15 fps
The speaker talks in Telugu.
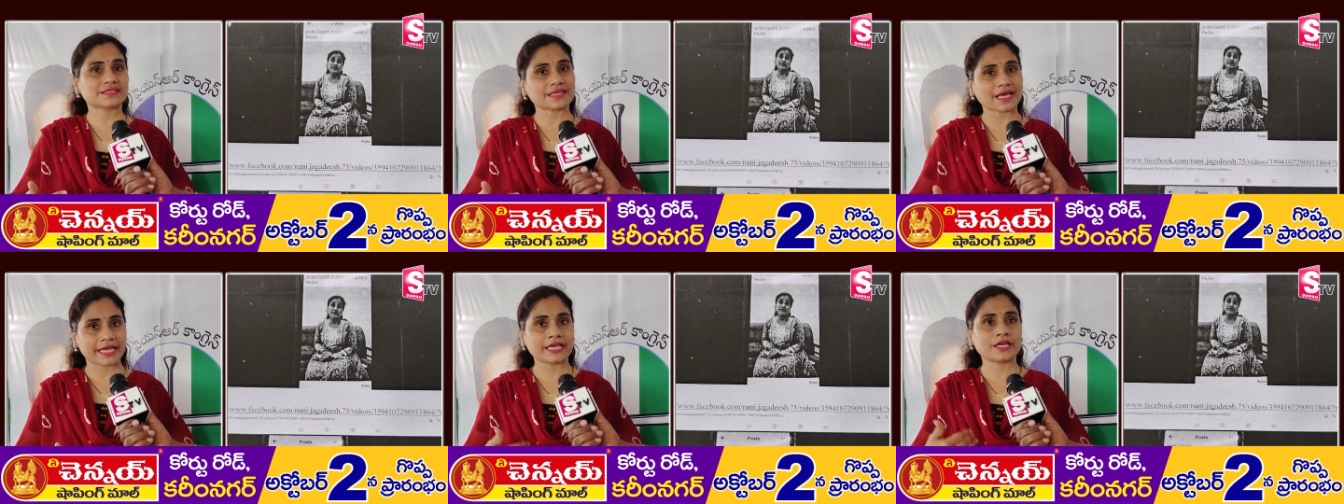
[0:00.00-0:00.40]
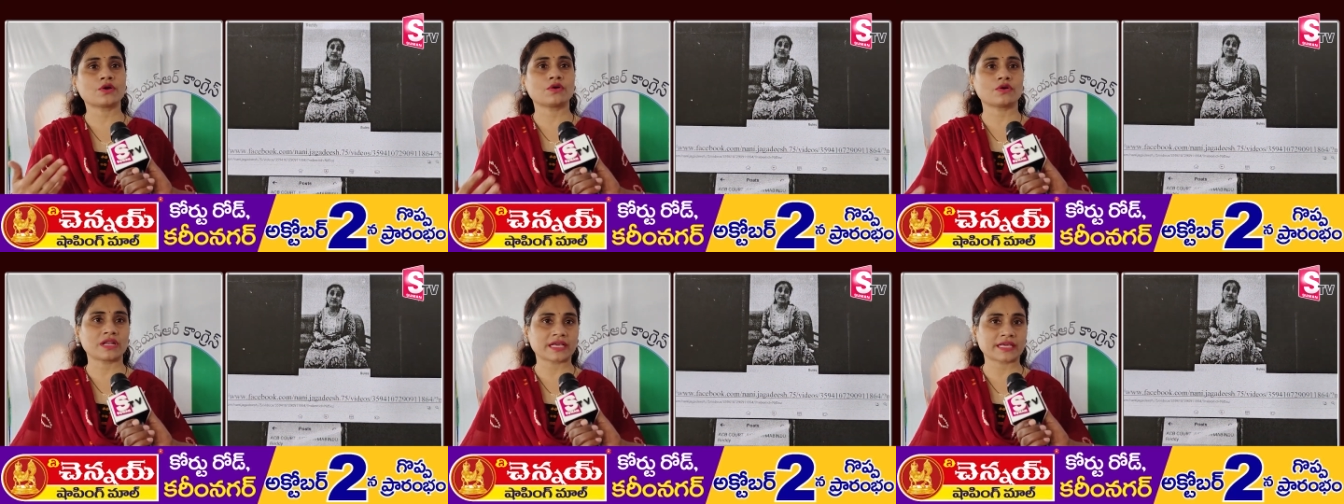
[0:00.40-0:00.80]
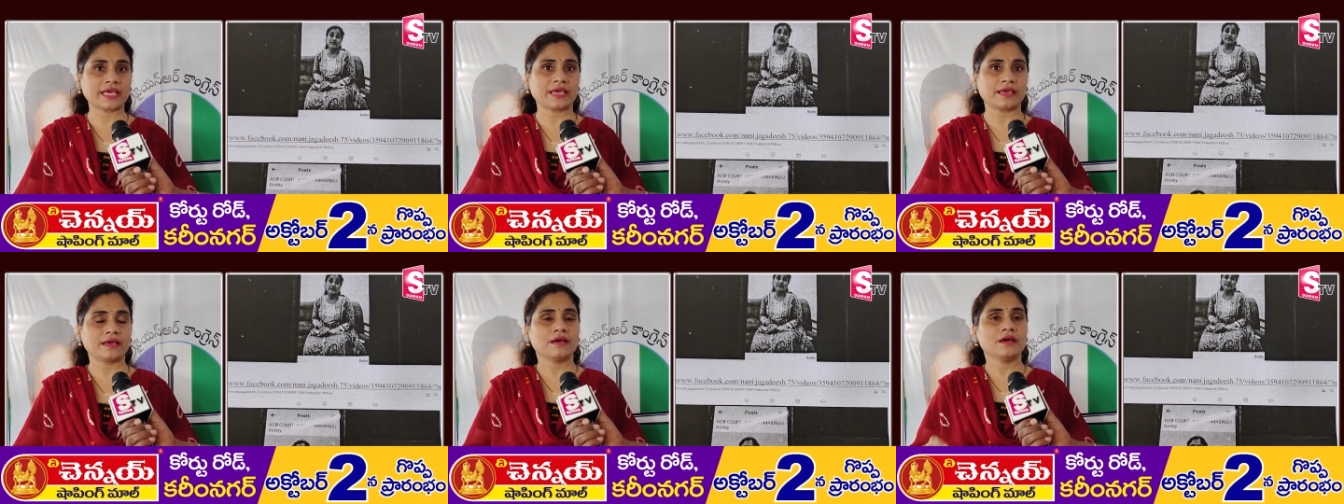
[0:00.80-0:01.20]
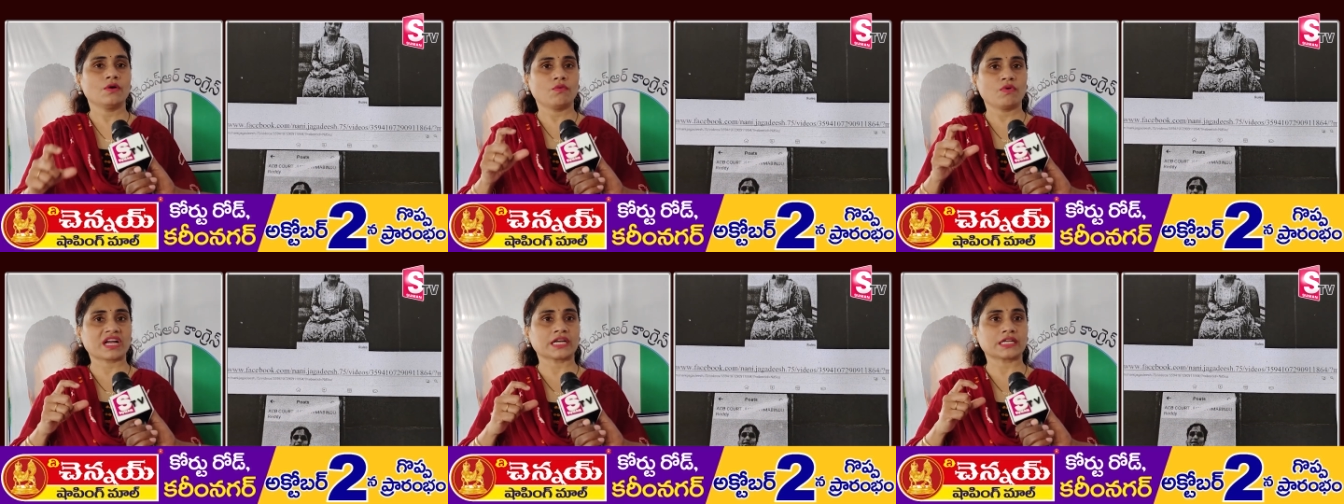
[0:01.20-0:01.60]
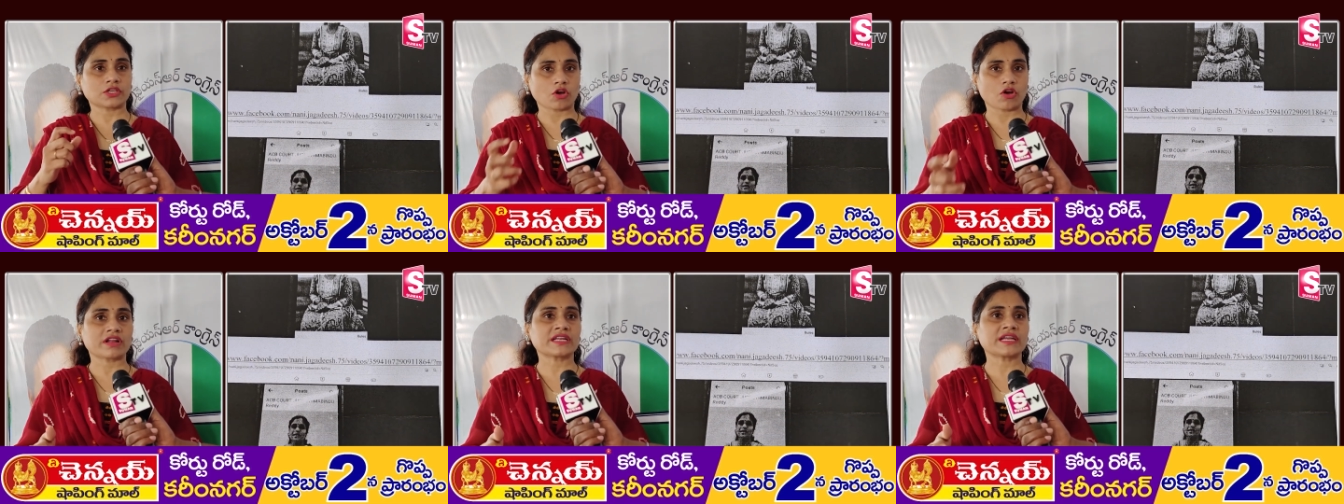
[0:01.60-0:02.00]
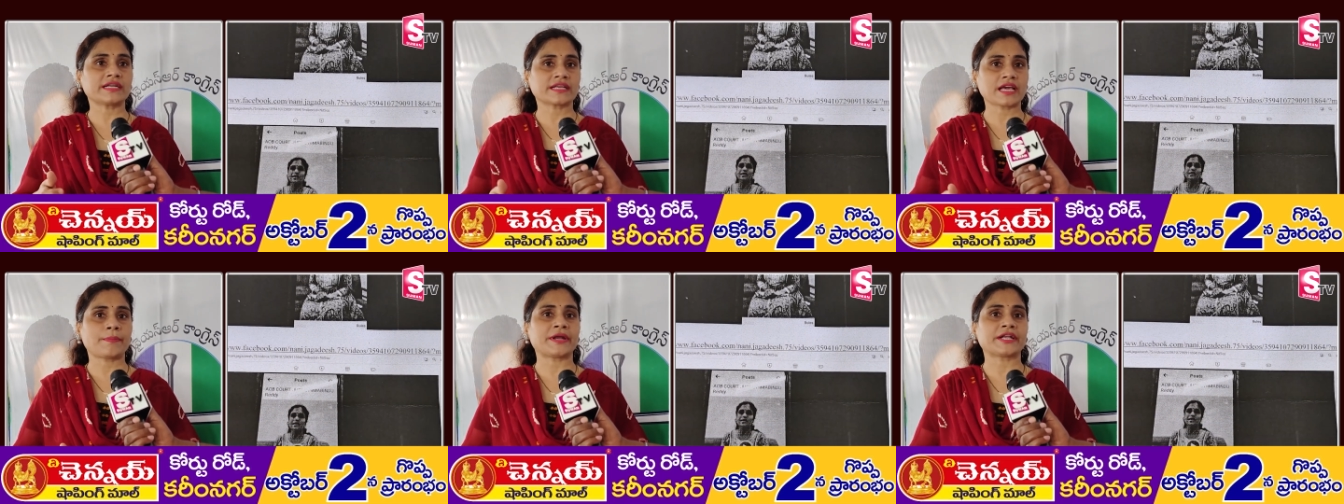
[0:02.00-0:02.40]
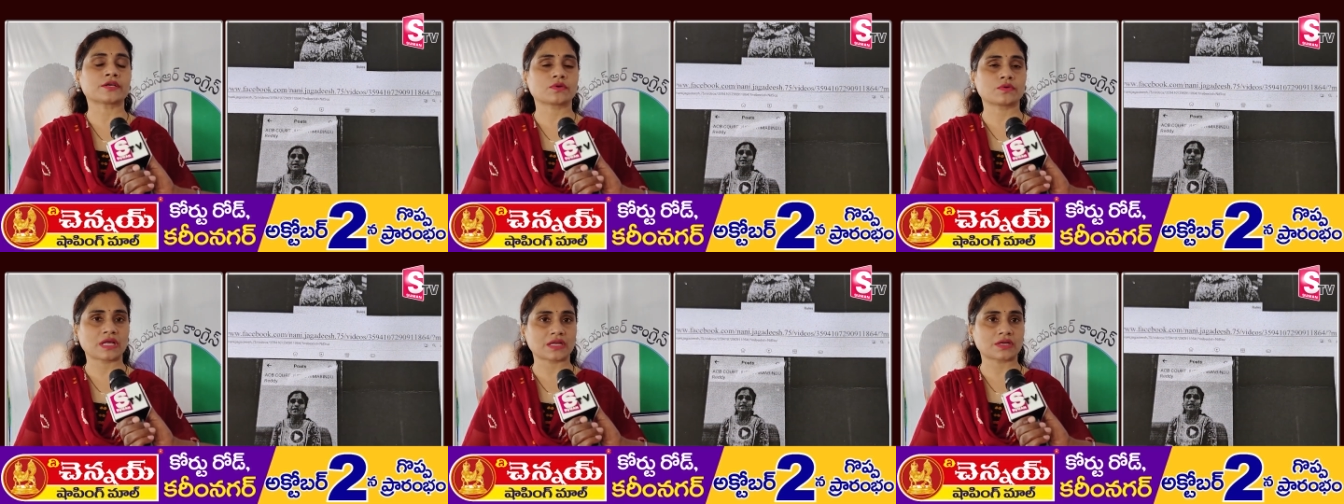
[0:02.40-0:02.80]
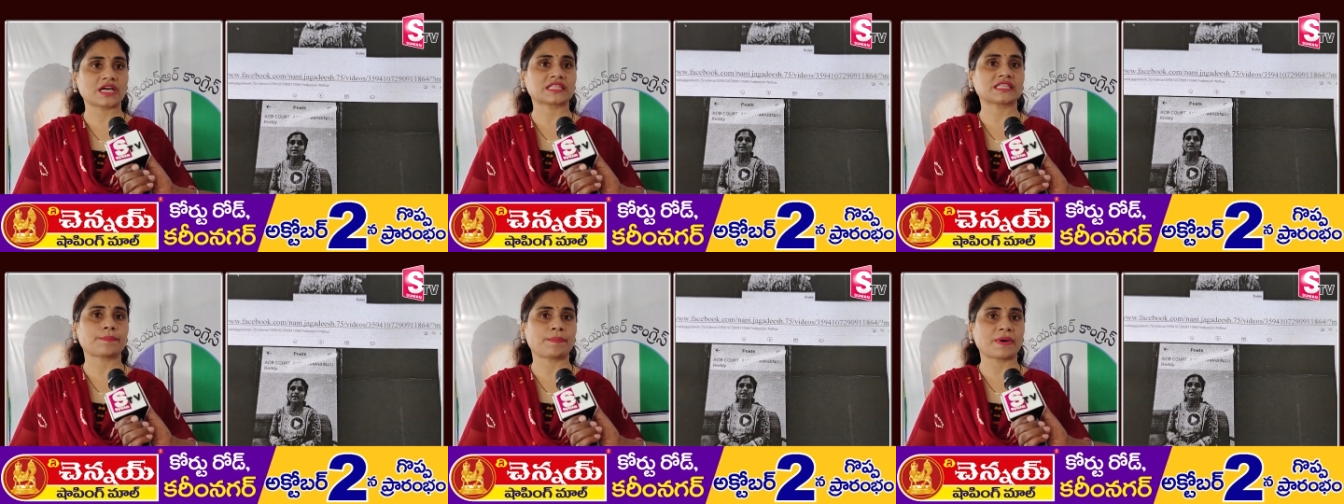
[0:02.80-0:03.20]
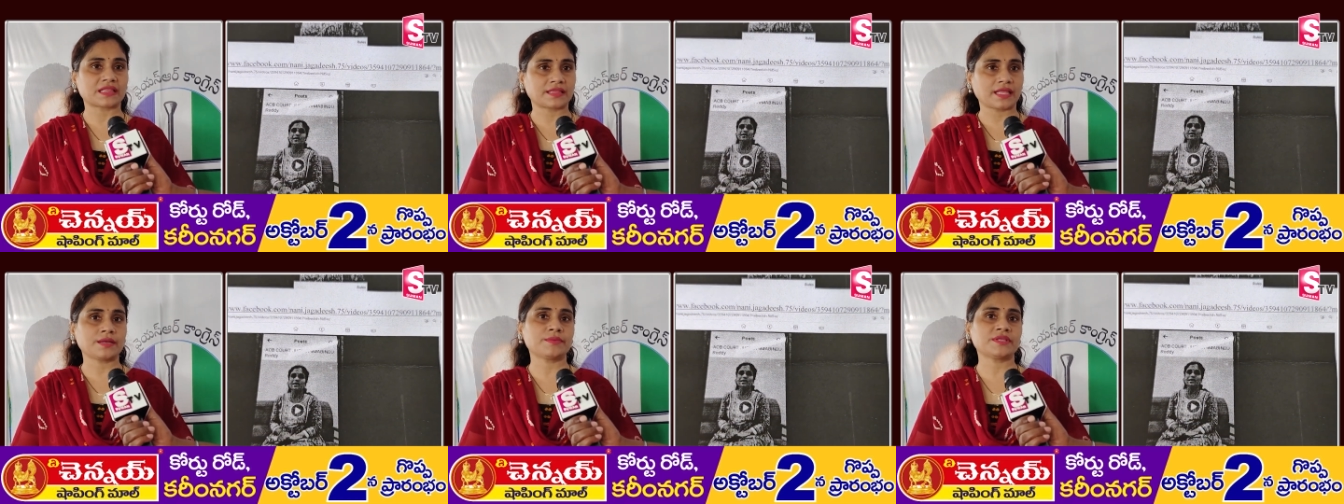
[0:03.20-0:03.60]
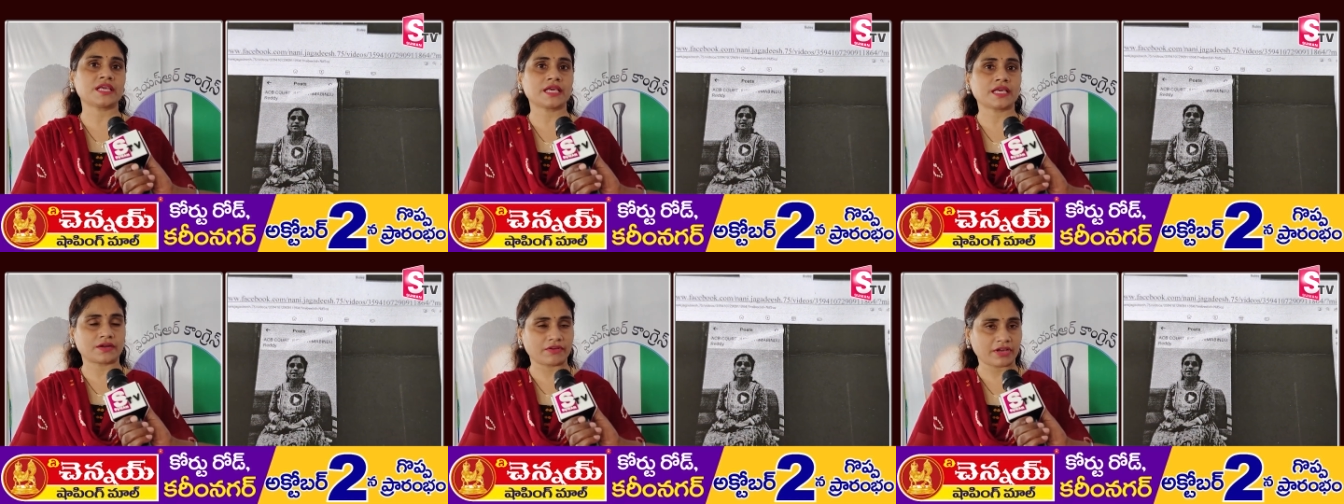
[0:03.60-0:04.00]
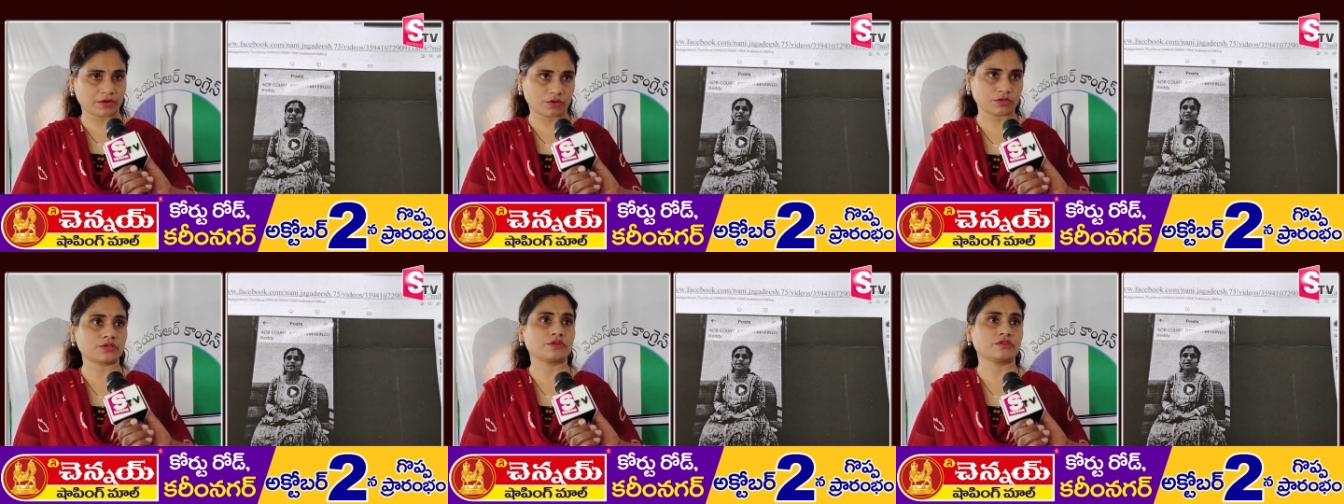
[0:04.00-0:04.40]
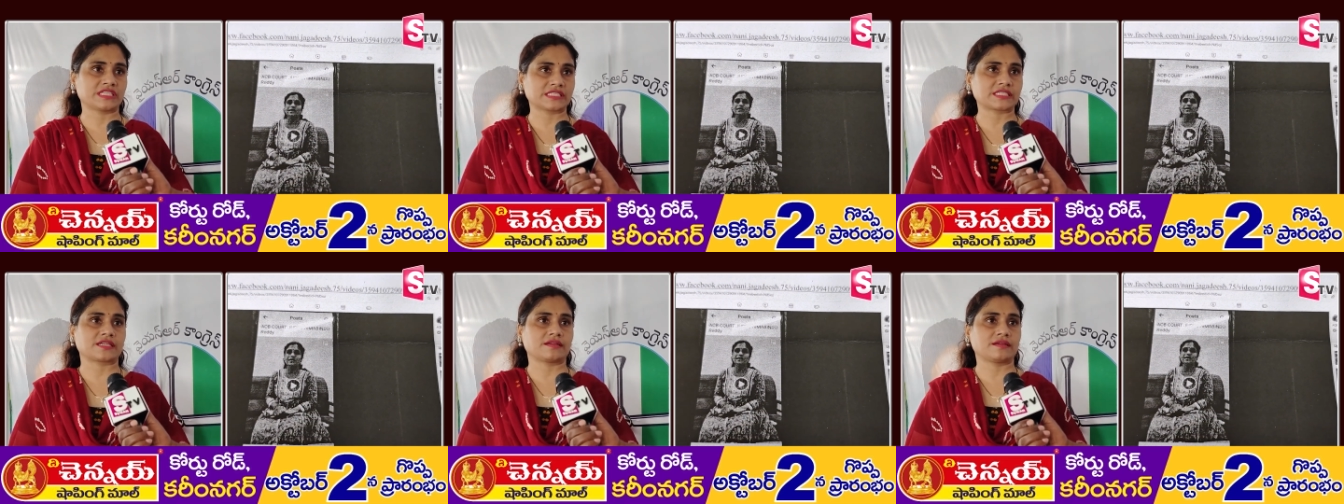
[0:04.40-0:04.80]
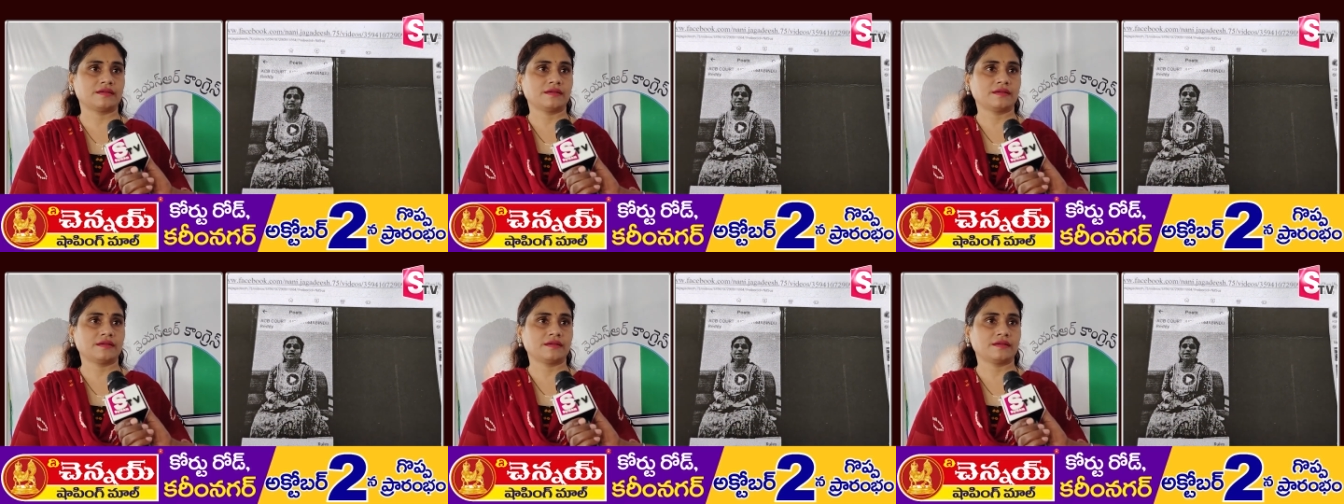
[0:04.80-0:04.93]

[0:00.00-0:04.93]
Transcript: సైకోలకి ఒక టార్గెట్గా పెట్టుకున్నారు గత పద్దెనిమిది ఇరవై రోజుల నుంచి